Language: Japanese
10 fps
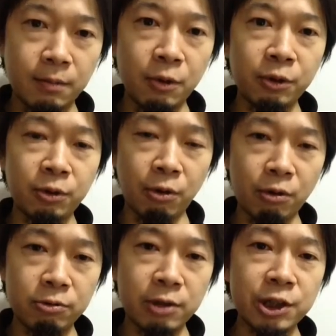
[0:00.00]
もっ
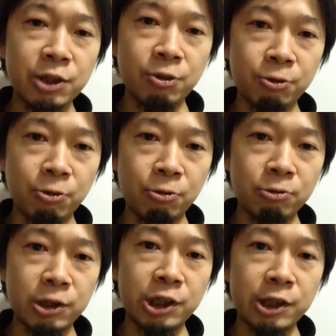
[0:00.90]
と詳しいことを
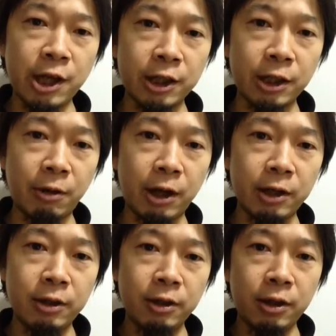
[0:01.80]
知りたい方は、
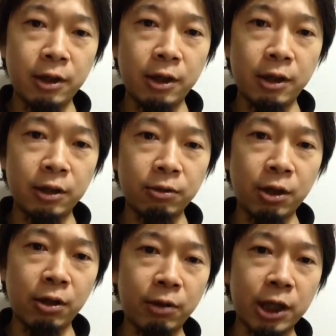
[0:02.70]
えー、去
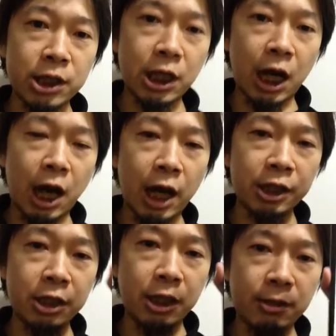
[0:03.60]
年の私が
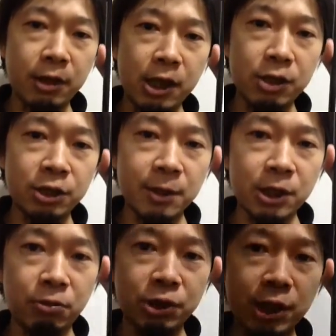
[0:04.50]
秋にリリースしま
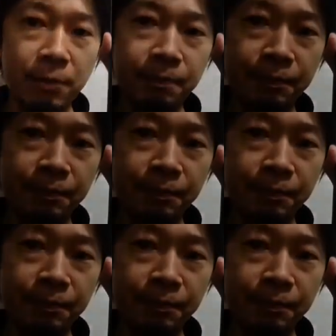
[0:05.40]
したこちら、